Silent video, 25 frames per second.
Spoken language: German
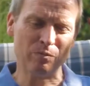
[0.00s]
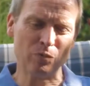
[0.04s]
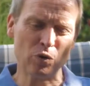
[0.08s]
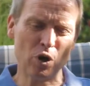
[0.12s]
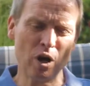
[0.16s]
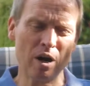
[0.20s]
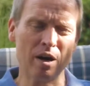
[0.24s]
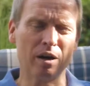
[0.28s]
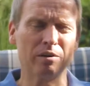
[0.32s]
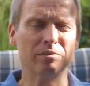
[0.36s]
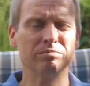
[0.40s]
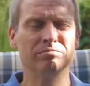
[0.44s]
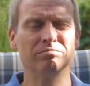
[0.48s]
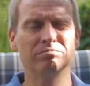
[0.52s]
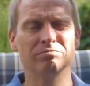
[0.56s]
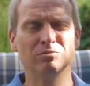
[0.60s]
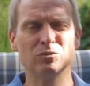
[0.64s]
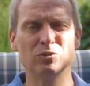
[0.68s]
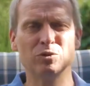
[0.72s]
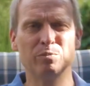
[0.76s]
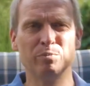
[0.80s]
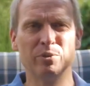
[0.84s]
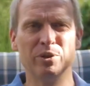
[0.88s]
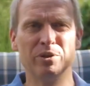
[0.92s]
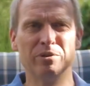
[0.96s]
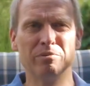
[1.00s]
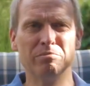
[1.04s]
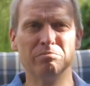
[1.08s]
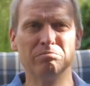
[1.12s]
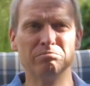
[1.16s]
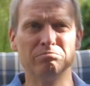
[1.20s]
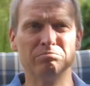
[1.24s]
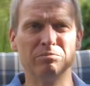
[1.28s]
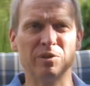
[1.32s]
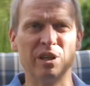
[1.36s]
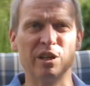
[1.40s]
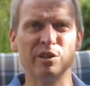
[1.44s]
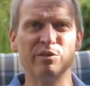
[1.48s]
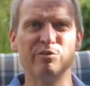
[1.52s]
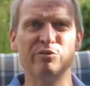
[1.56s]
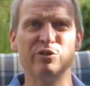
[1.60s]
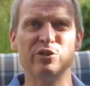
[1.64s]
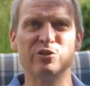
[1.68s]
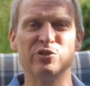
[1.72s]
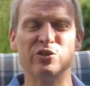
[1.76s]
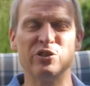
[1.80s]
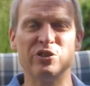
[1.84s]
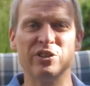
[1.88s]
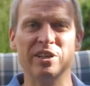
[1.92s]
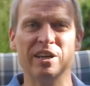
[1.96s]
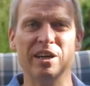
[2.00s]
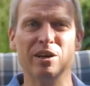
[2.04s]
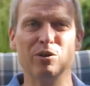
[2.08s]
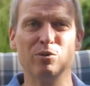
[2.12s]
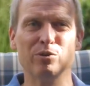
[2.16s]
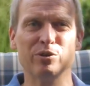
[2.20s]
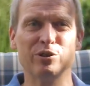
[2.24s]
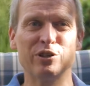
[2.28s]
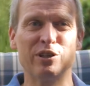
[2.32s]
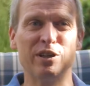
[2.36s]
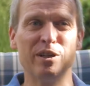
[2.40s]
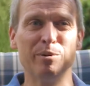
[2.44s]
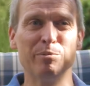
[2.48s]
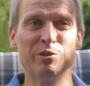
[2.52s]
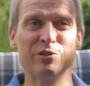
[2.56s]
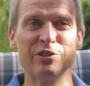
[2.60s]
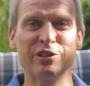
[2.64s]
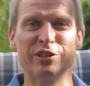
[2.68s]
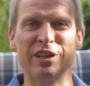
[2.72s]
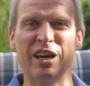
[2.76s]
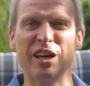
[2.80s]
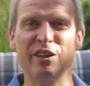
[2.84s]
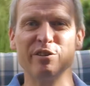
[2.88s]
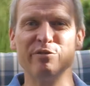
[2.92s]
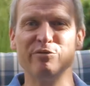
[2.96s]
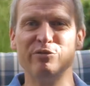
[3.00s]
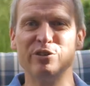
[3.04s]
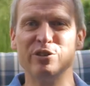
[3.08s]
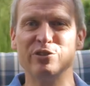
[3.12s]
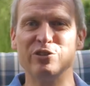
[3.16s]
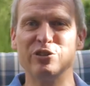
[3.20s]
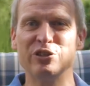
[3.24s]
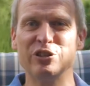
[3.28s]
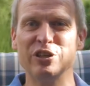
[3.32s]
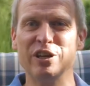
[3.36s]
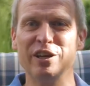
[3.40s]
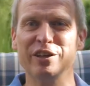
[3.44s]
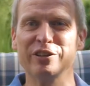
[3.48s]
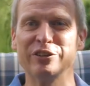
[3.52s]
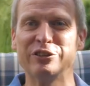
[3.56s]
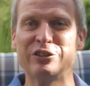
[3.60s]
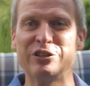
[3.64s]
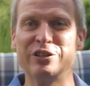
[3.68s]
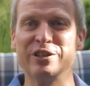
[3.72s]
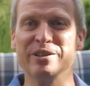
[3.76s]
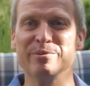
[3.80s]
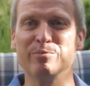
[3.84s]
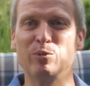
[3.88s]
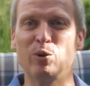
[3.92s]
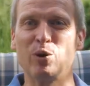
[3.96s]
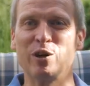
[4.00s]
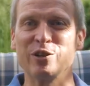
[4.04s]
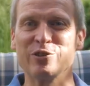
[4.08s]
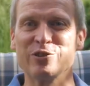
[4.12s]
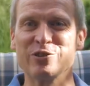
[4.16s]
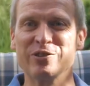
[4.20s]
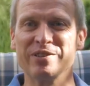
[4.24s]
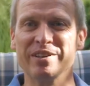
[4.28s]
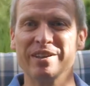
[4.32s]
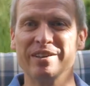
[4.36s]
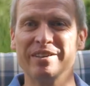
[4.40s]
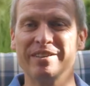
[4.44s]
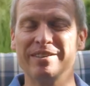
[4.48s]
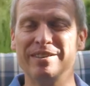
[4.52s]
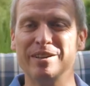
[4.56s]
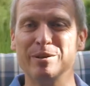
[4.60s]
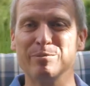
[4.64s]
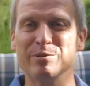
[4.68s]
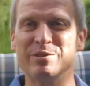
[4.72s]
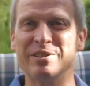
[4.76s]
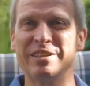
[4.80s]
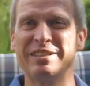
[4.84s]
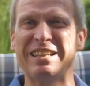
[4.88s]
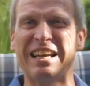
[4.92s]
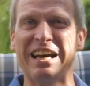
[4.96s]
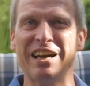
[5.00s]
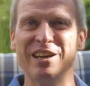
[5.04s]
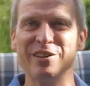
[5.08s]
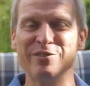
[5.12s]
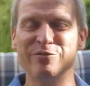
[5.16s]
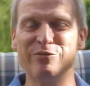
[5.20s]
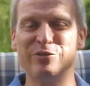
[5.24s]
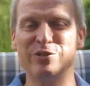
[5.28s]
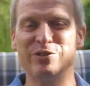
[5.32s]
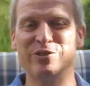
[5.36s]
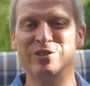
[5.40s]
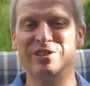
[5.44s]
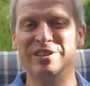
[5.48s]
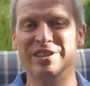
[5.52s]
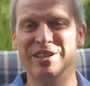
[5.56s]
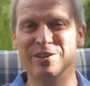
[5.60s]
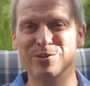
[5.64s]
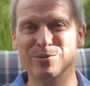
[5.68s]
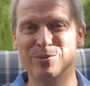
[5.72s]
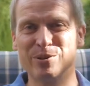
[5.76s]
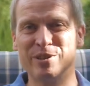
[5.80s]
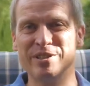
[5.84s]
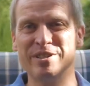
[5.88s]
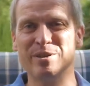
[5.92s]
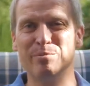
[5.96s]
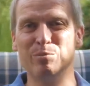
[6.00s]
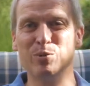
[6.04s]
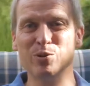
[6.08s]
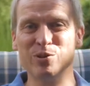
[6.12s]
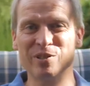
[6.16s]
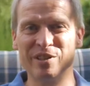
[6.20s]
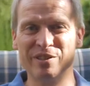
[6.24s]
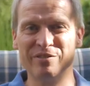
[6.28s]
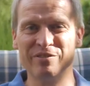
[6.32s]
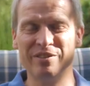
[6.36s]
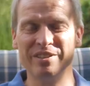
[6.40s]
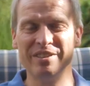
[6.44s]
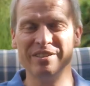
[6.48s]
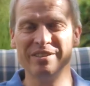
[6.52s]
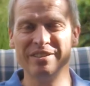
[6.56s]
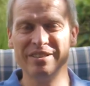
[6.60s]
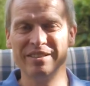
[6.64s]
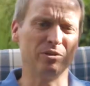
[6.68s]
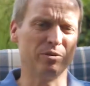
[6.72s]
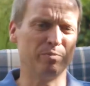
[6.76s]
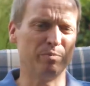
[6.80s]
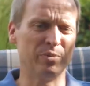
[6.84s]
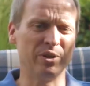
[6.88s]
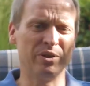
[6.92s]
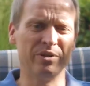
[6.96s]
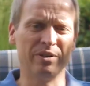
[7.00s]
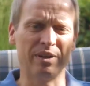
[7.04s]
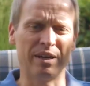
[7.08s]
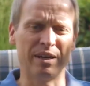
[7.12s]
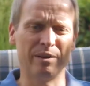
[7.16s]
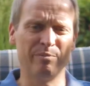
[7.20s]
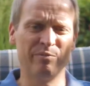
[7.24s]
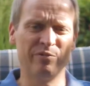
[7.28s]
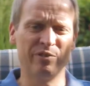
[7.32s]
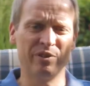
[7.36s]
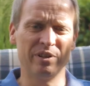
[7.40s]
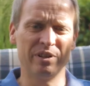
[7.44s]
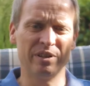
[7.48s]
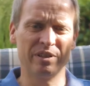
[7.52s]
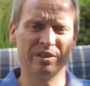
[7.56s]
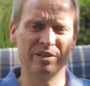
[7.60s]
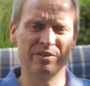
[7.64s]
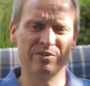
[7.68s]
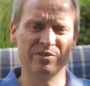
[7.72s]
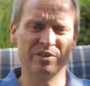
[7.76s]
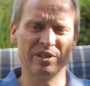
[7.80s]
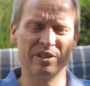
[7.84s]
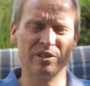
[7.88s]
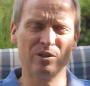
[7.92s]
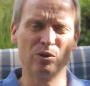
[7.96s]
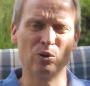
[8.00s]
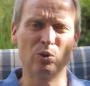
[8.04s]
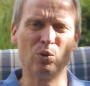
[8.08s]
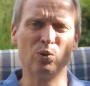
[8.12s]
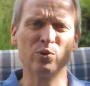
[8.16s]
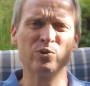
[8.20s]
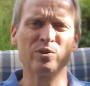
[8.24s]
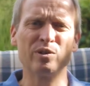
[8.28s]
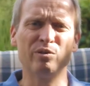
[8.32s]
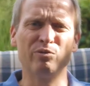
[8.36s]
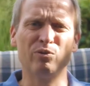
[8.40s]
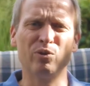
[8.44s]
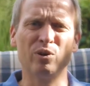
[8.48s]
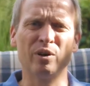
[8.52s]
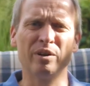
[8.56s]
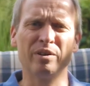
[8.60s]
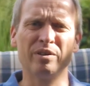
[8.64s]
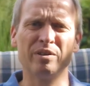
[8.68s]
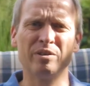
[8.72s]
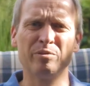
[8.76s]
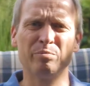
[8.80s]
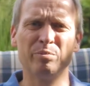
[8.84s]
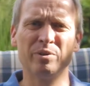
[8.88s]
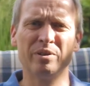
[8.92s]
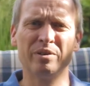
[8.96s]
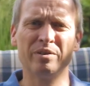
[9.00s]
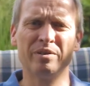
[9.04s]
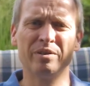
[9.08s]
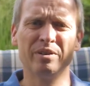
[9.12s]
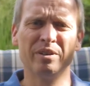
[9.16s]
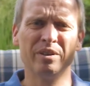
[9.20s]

ja, ich bin 48 Jahre und ich lebe seit 48 Jahren hier im Ortsteil. Ich lebe seit 48 Jahren sogar hier im Bussardweg. Ich bin einfach in Sende groß geworden. Ich bin